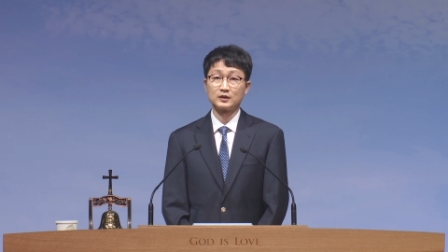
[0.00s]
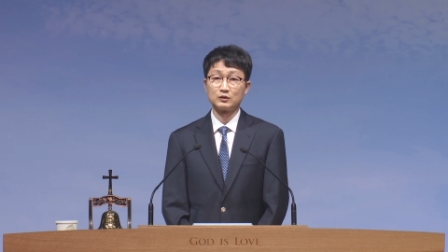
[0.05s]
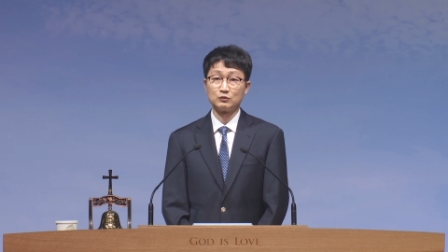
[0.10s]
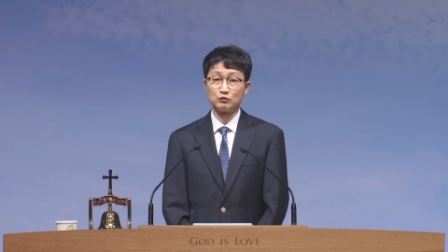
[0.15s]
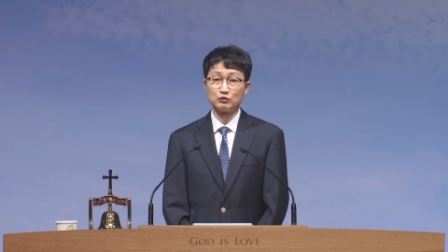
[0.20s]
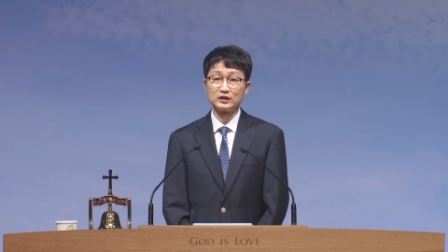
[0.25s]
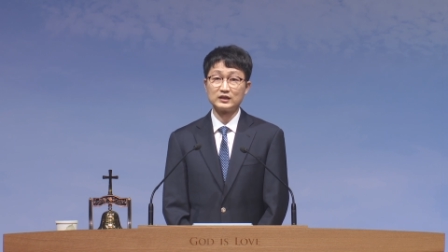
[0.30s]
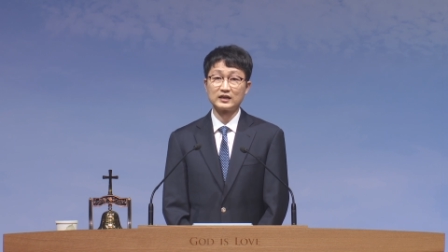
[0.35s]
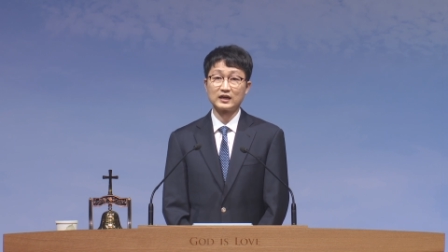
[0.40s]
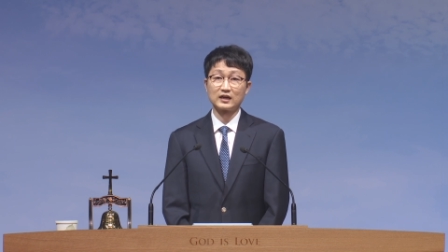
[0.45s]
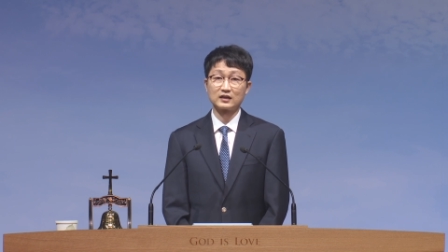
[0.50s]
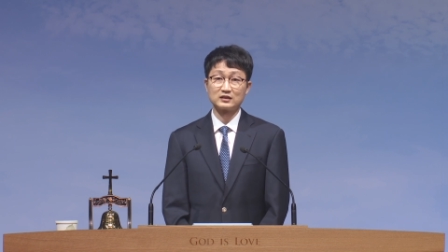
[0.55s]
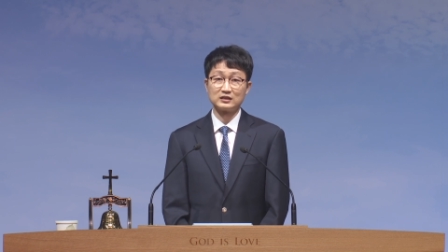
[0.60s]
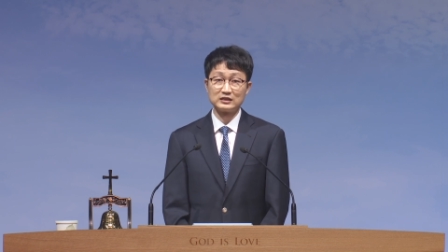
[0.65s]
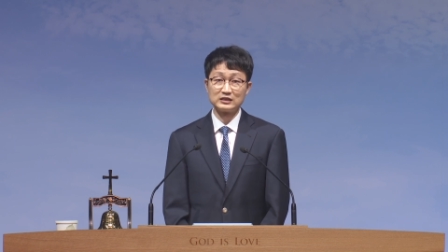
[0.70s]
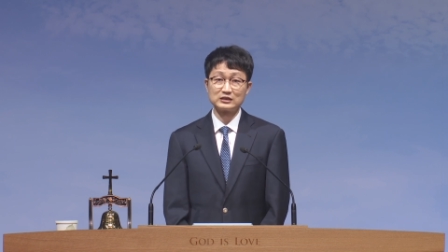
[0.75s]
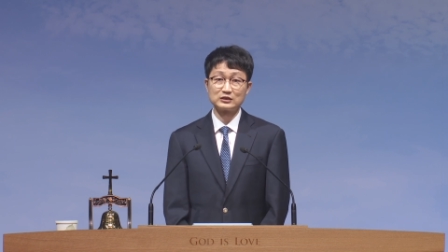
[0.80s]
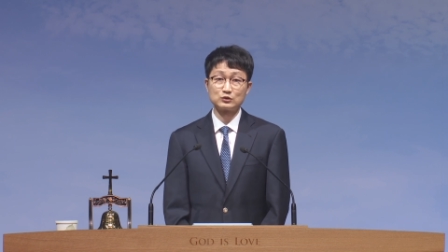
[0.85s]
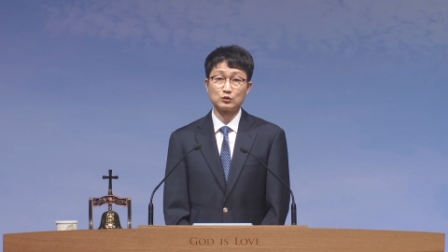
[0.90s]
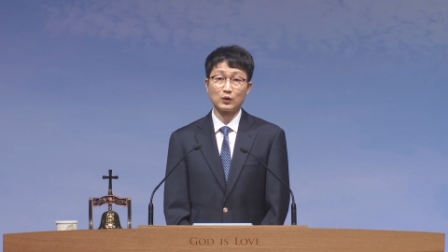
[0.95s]
우리가
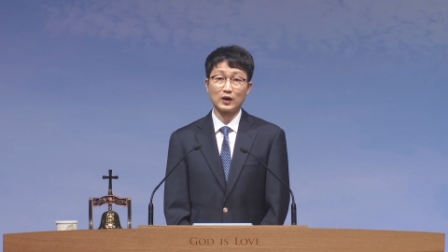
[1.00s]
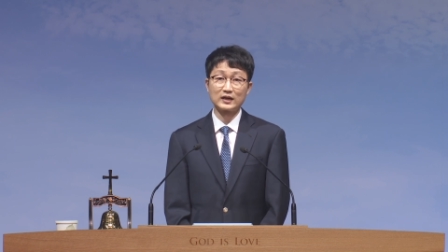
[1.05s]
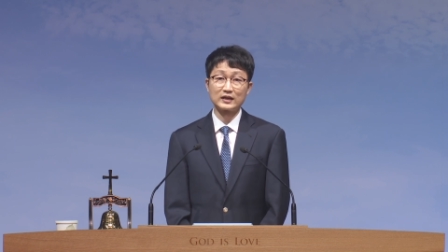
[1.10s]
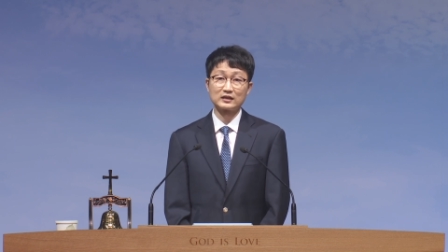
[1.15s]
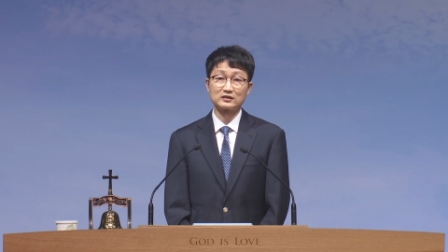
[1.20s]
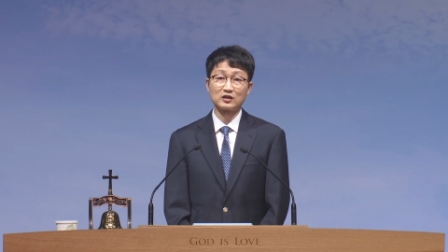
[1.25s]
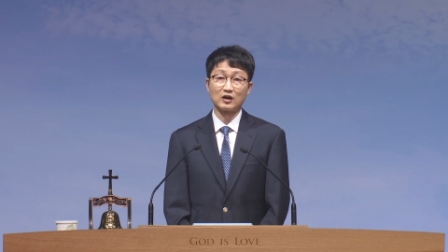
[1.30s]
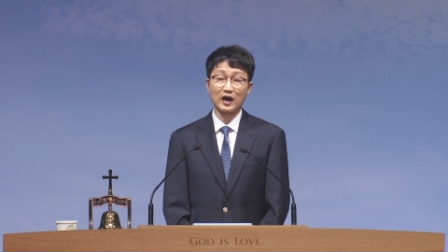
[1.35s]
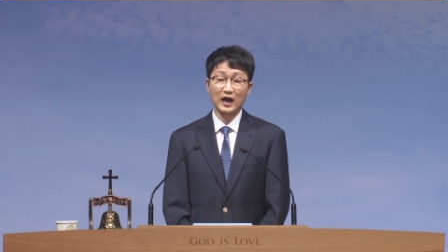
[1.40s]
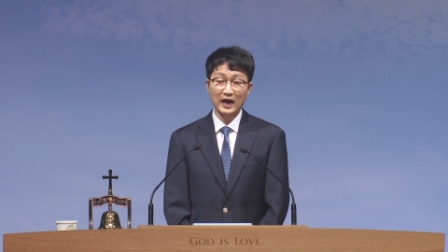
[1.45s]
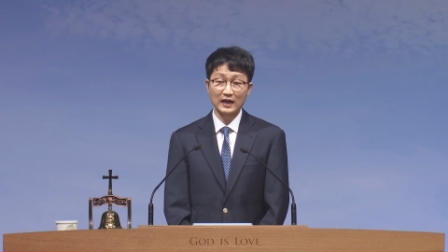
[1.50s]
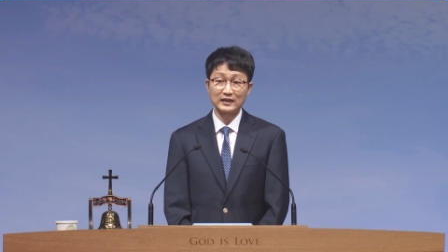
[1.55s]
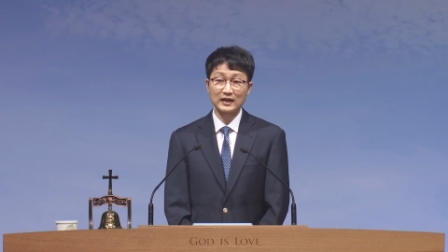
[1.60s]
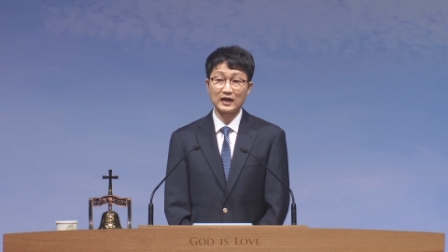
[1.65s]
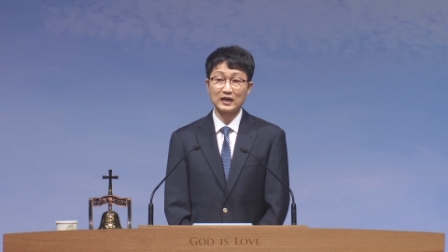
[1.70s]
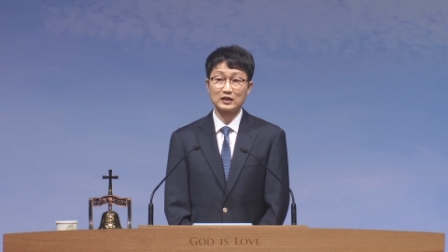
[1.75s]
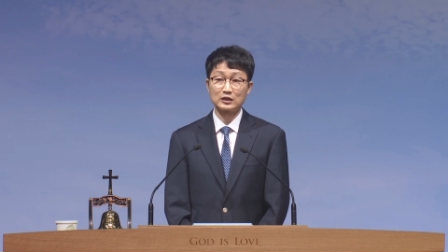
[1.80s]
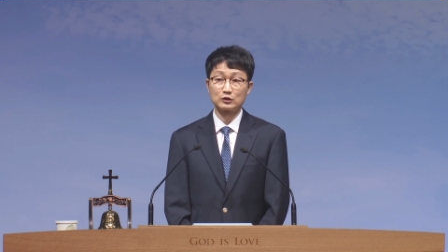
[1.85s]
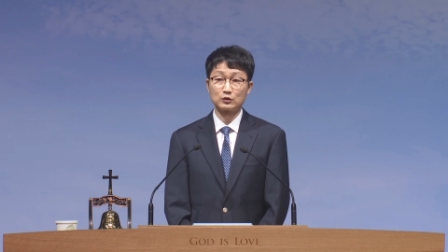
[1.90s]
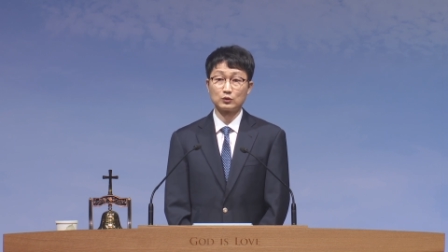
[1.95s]
그리스도 안에서
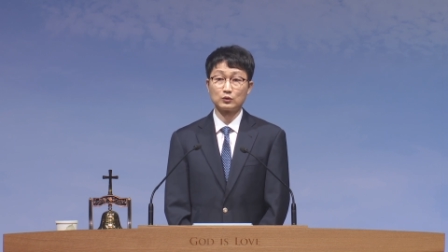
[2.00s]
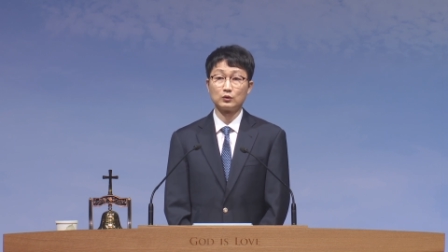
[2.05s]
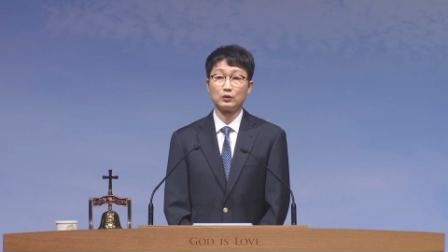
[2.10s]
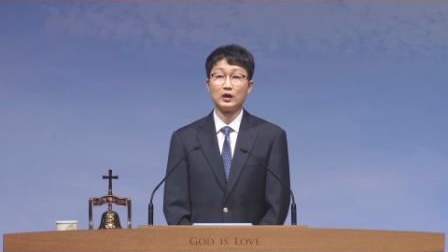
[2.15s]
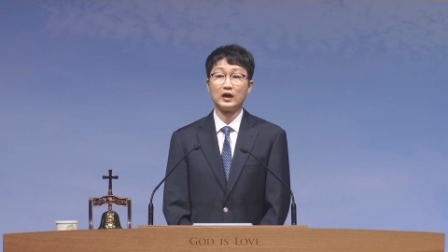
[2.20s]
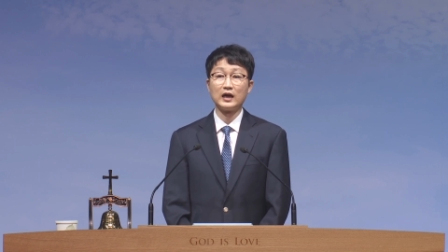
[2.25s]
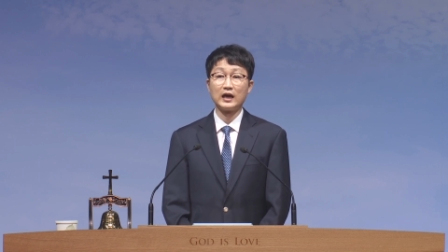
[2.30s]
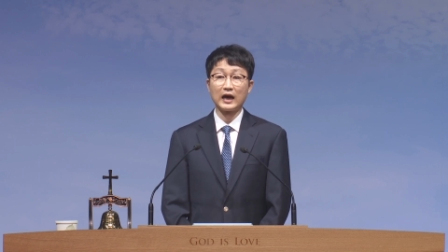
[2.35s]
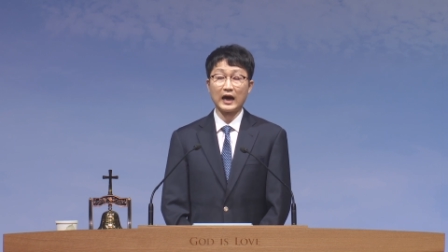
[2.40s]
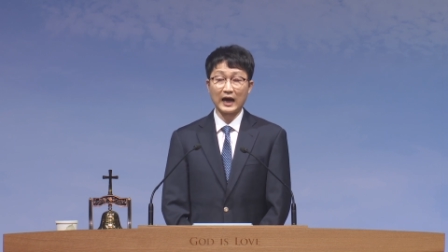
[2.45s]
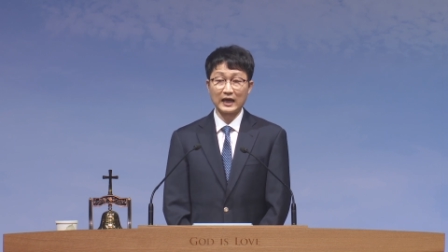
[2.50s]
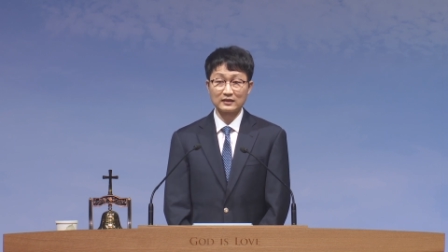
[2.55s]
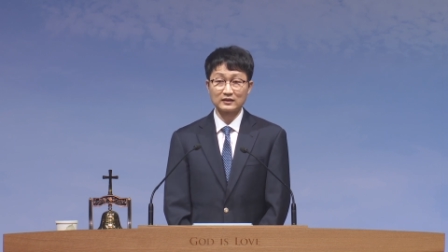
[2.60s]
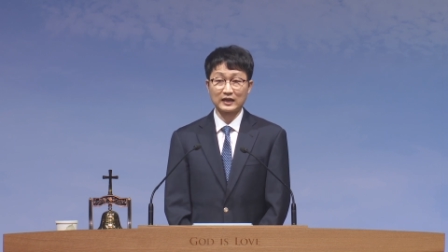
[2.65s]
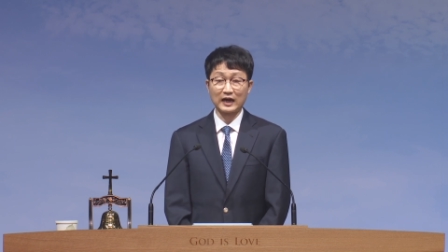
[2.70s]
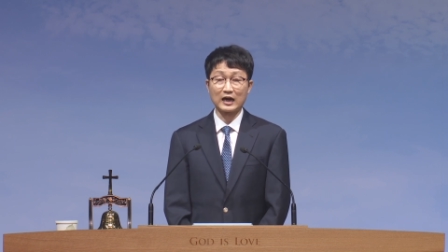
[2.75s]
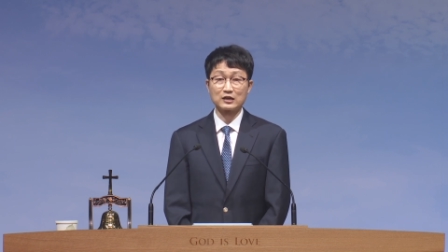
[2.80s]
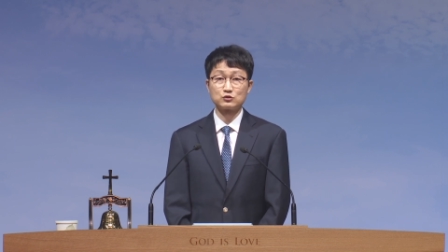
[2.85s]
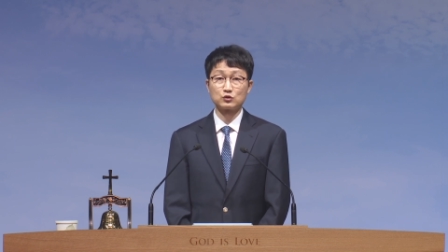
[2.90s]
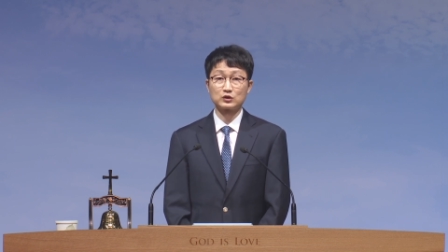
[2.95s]
하나이고 한
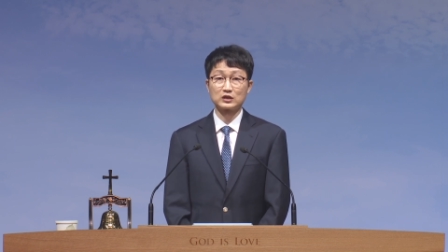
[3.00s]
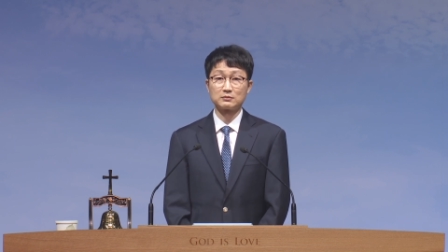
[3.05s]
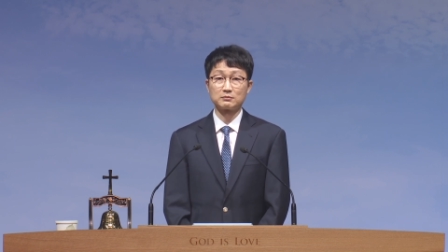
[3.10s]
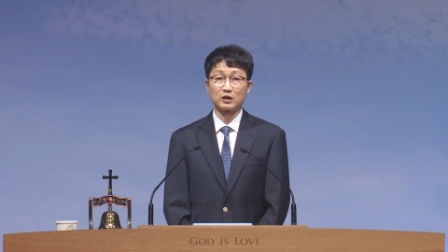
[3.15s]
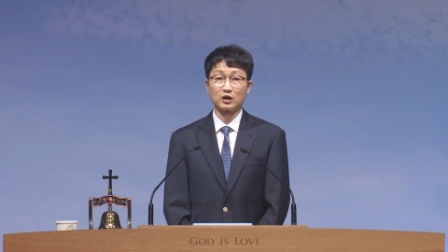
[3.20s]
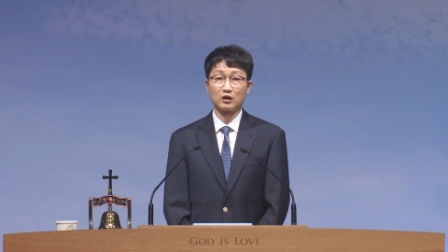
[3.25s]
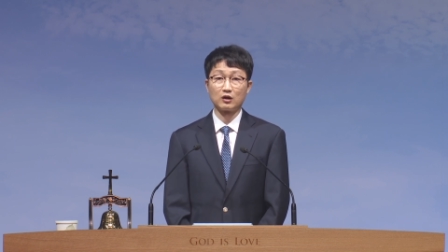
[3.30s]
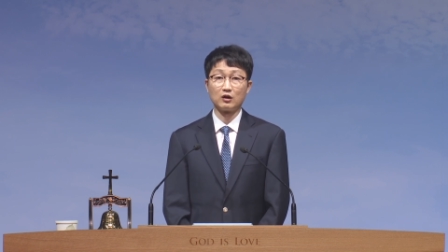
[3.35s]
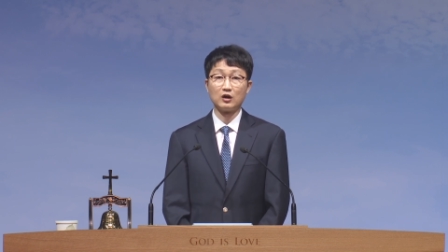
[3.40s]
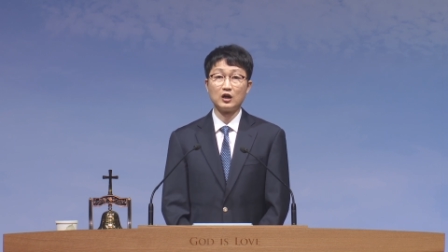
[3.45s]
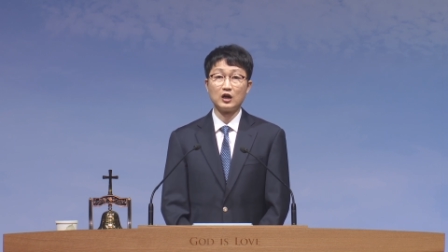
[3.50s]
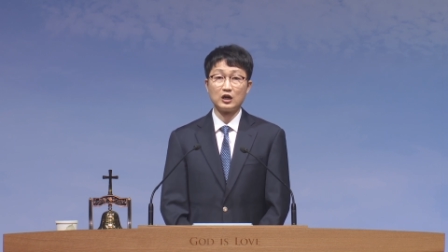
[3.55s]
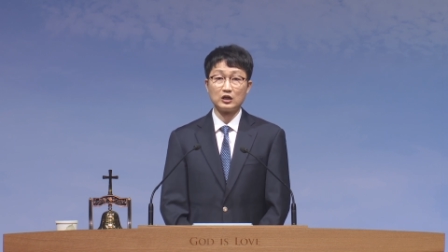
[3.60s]
가족이며